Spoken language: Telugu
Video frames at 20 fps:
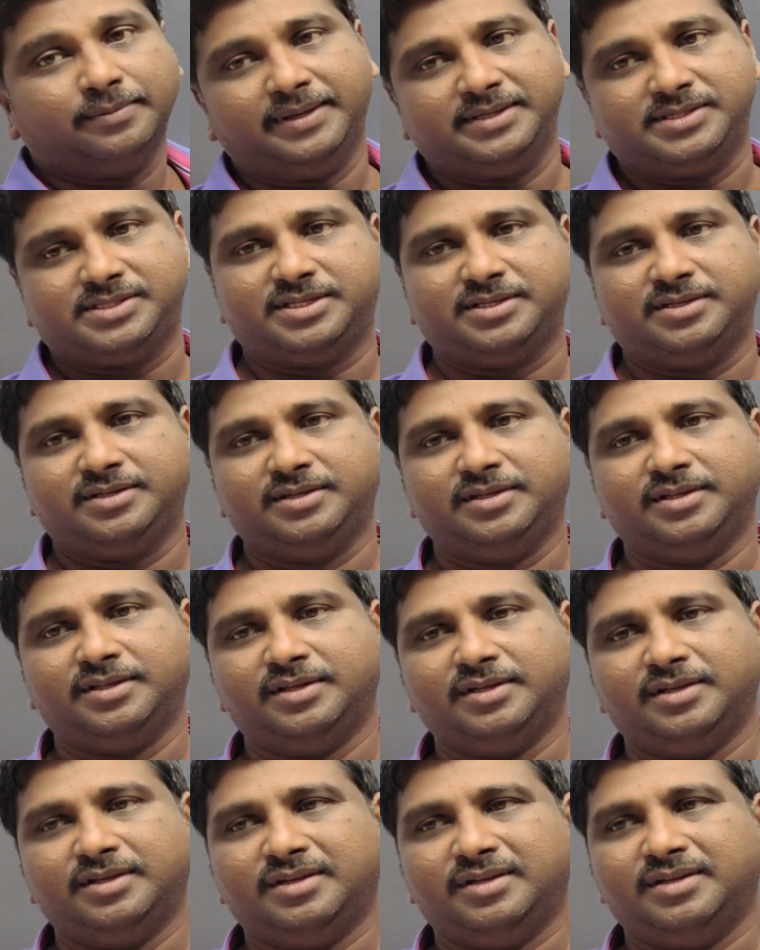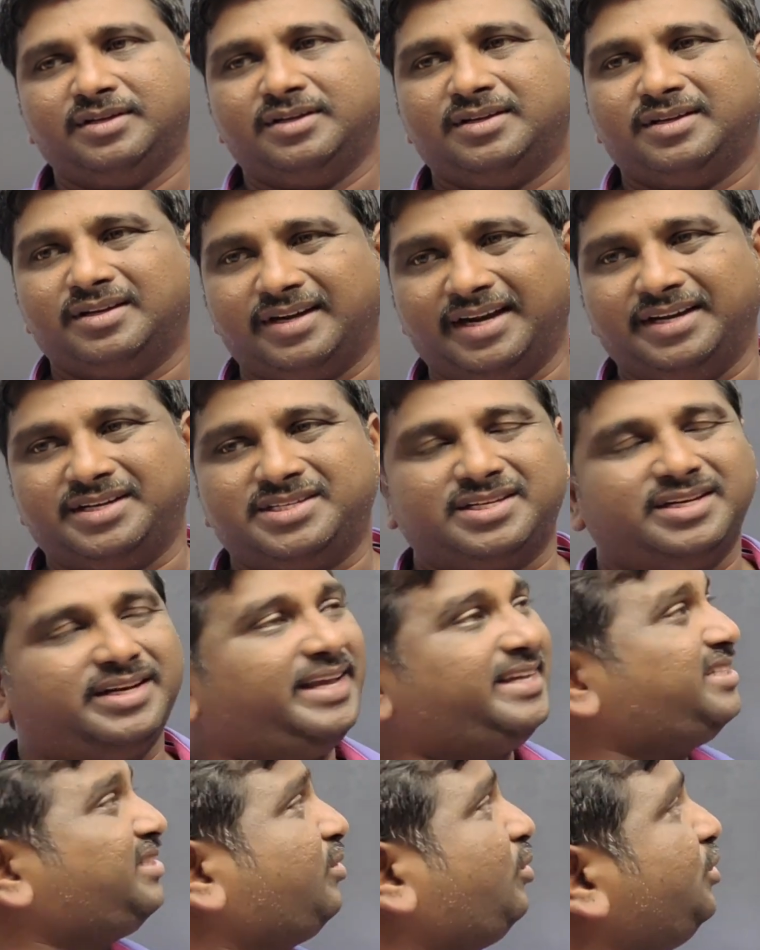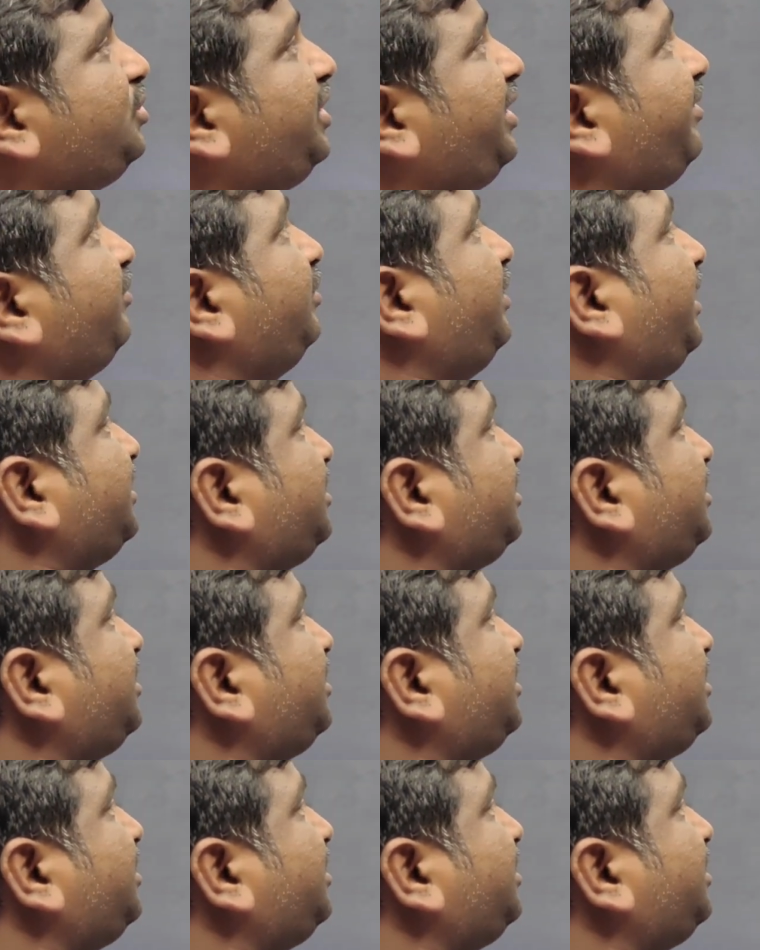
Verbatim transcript: సెగ్మెంట్ రైట్ నెక్స్ట్ క్వశ్చన్ ఏమో